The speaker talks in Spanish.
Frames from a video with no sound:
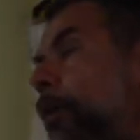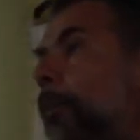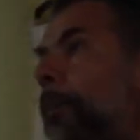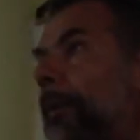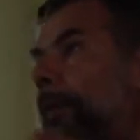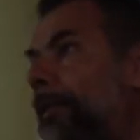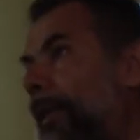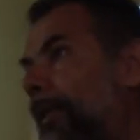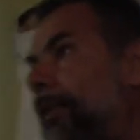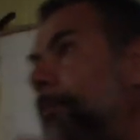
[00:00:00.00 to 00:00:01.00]

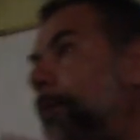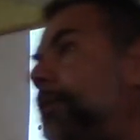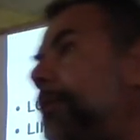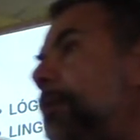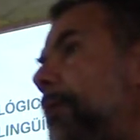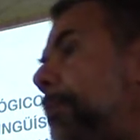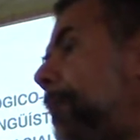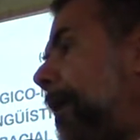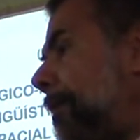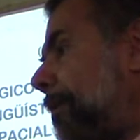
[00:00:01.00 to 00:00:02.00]
complementarias te puedan servir
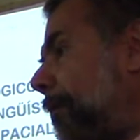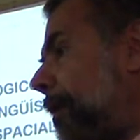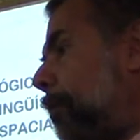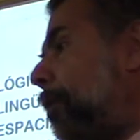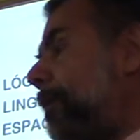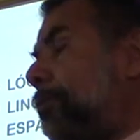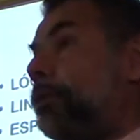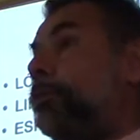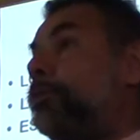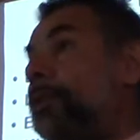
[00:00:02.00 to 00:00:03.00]
para saber cuáles
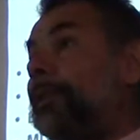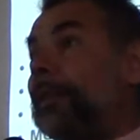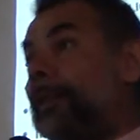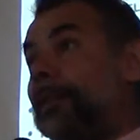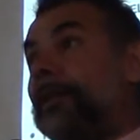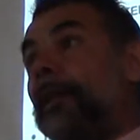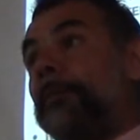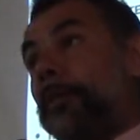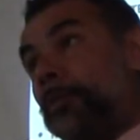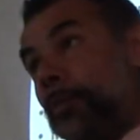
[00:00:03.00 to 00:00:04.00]
son tus intereses y
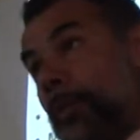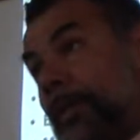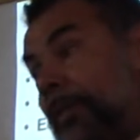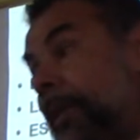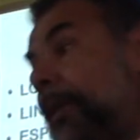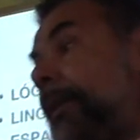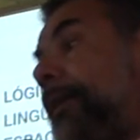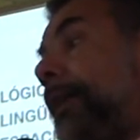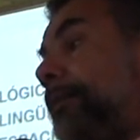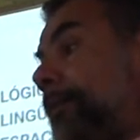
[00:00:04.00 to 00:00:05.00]
aptitudes.
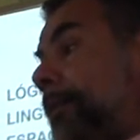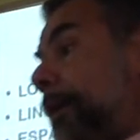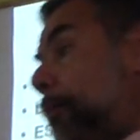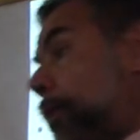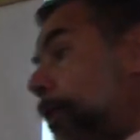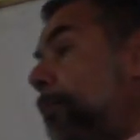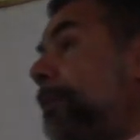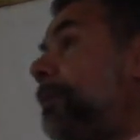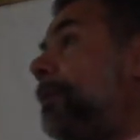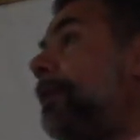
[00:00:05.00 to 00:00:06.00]
Y así, de acuerdo a
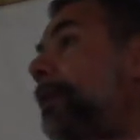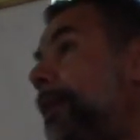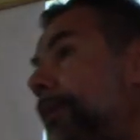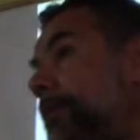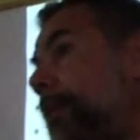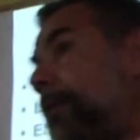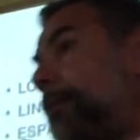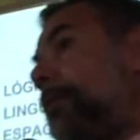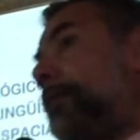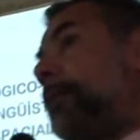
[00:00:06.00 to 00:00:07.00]
mis
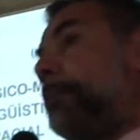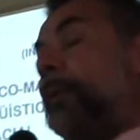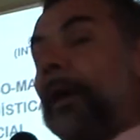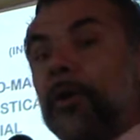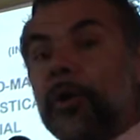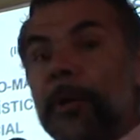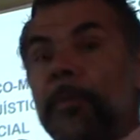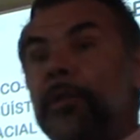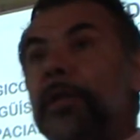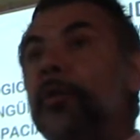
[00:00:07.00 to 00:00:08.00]
inteligencias, me va a
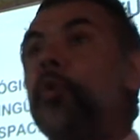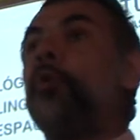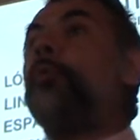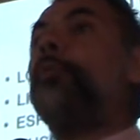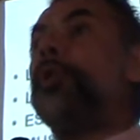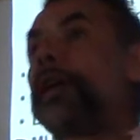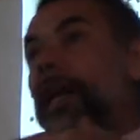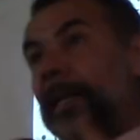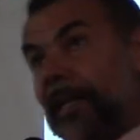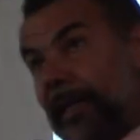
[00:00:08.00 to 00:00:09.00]
corresponder un grupo de
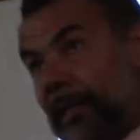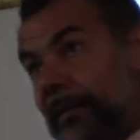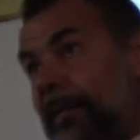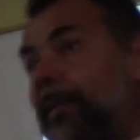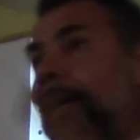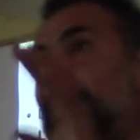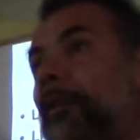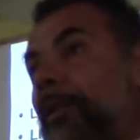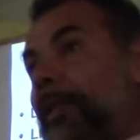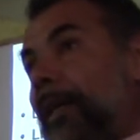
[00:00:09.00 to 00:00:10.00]
carreras. ¿Está
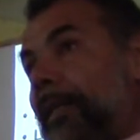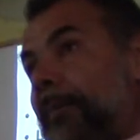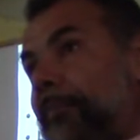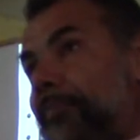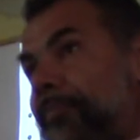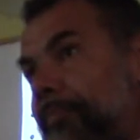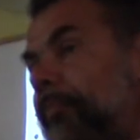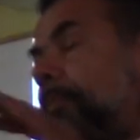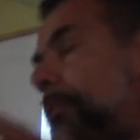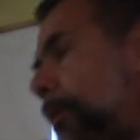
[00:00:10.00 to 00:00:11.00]
claro hasta ahí?
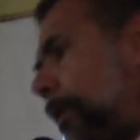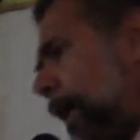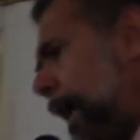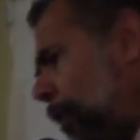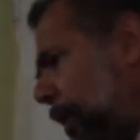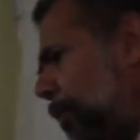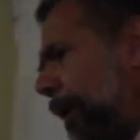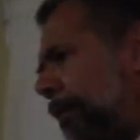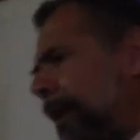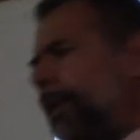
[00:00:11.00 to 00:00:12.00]
Ahora voy
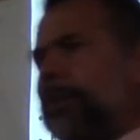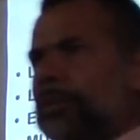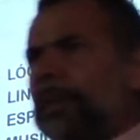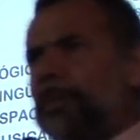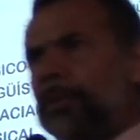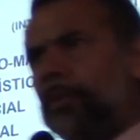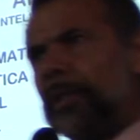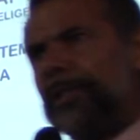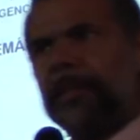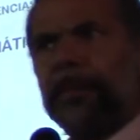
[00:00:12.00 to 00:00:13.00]
a hablar de dos
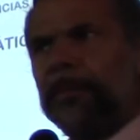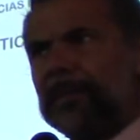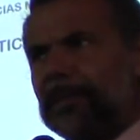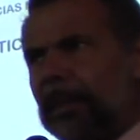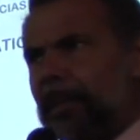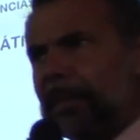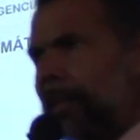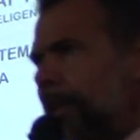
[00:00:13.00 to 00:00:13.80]
aptitudes indispensables